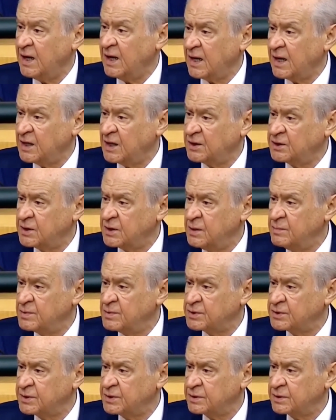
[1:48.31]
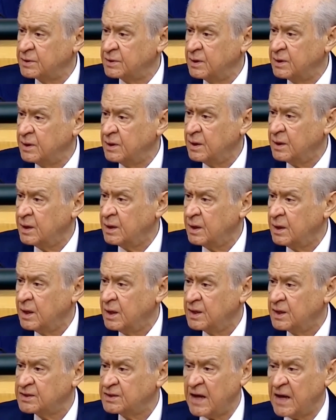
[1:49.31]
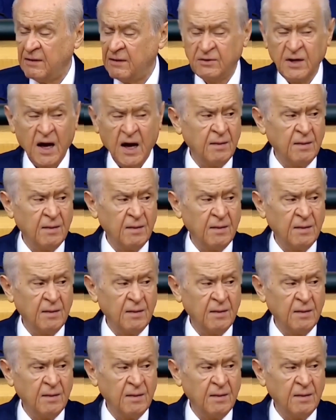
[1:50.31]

Bu bir ülke arkadaşlar.